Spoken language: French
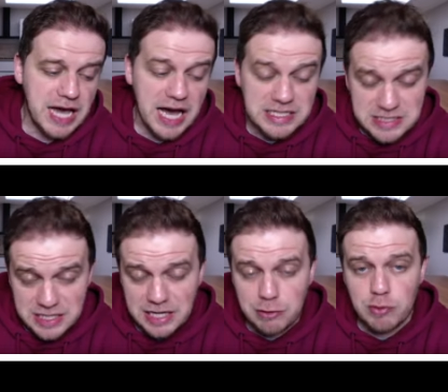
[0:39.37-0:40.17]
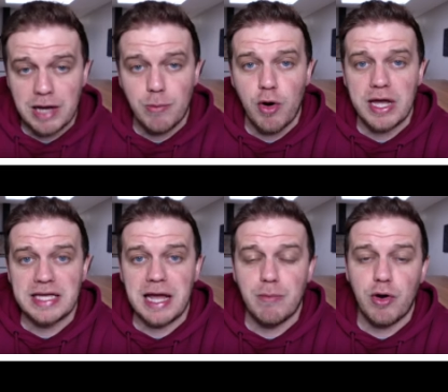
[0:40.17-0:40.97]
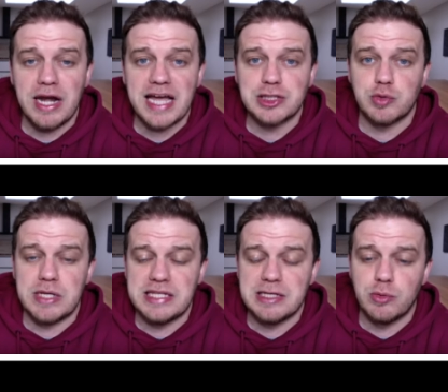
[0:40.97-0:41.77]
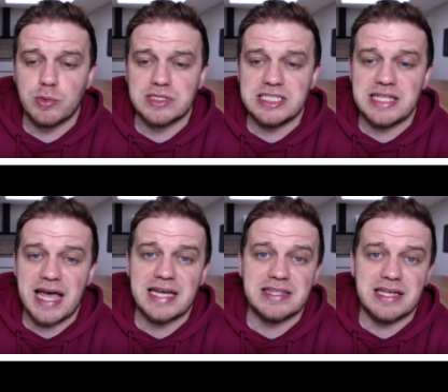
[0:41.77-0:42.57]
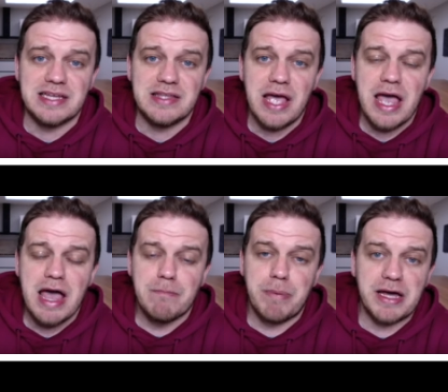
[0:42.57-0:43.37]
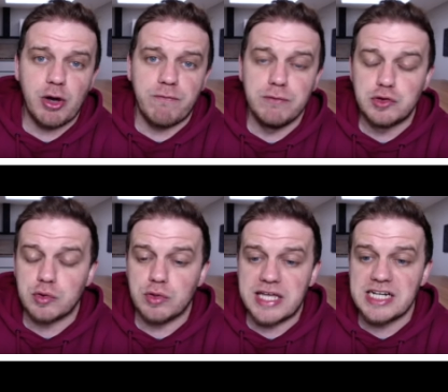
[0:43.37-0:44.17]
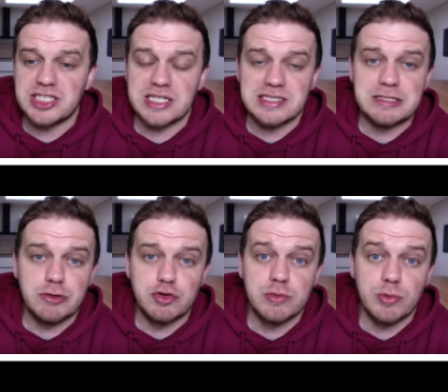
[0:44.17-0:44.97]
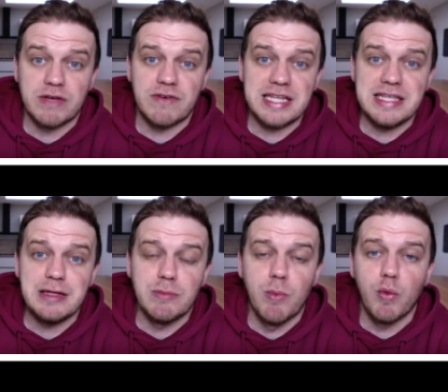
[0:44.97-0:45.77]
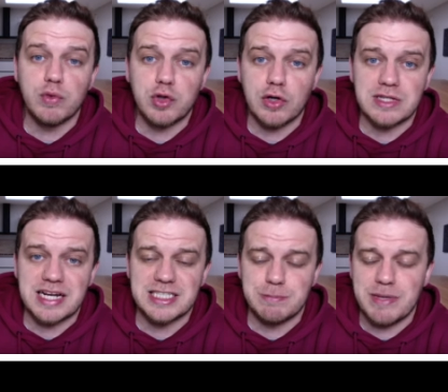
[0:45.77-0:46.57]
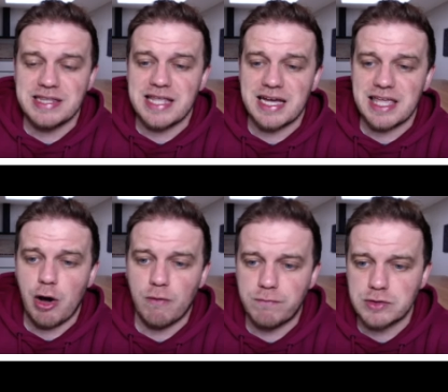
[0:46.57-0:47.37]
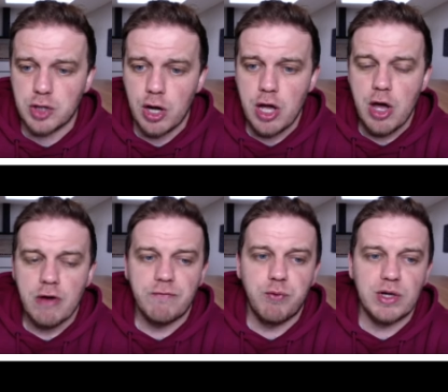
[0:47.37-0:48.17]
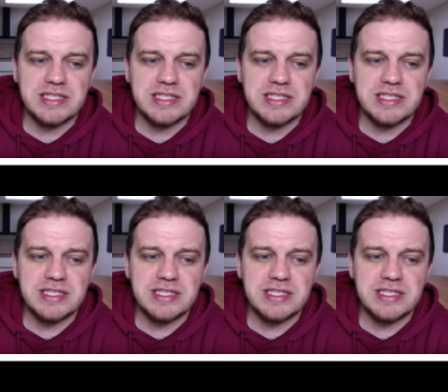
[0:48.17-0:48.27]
assez régulièrement et également l'actualité de mon site internet Parier sur lequel j'insiste dessus, on a validé une montante la semaine dernière en faisant x